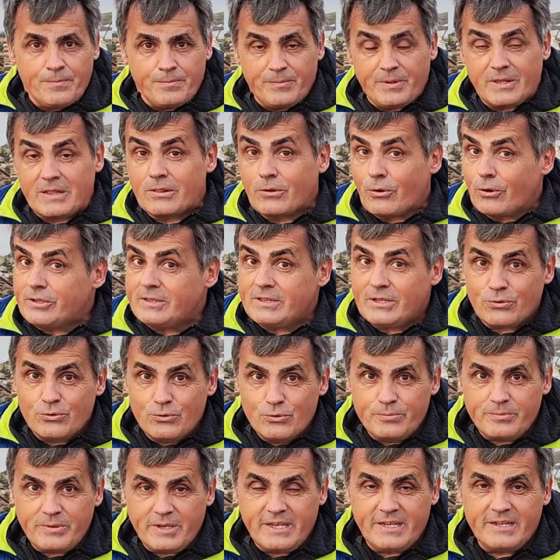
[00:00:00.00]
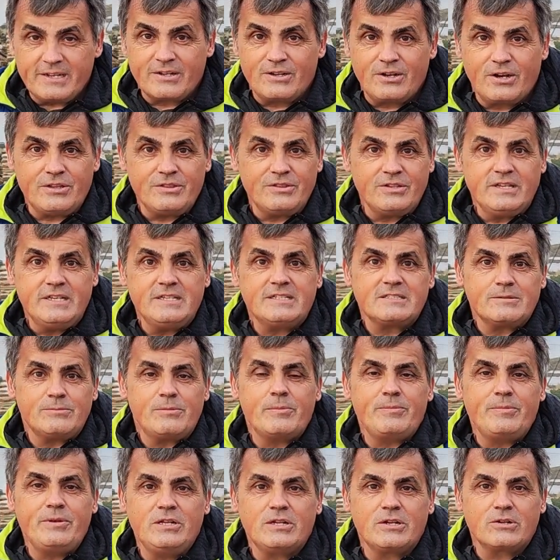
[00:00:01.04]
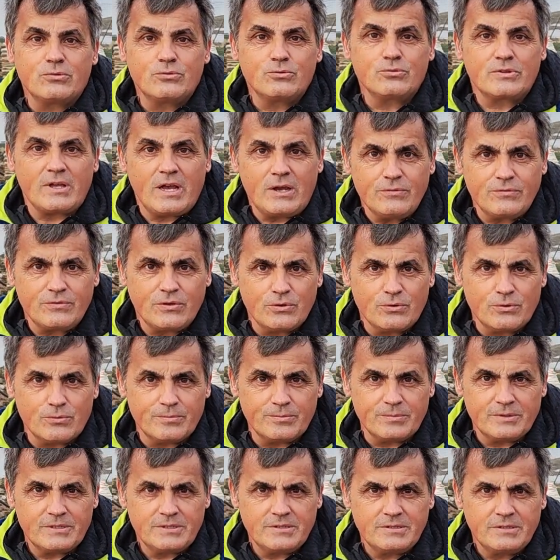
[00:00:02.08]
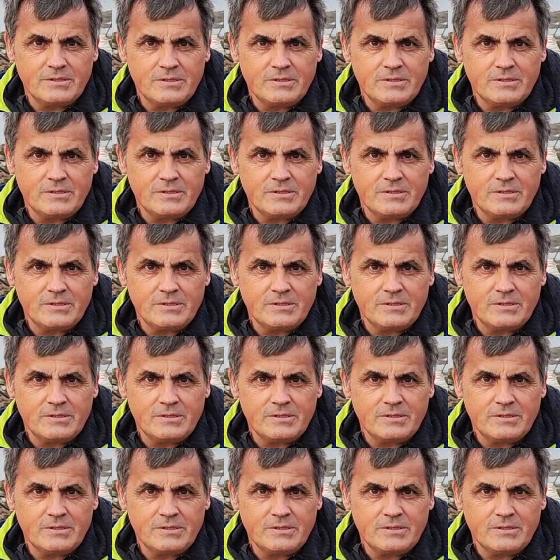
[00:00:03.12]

mit Leuten auch umgehen kann, ist man bei ihnen gut aufgehoben.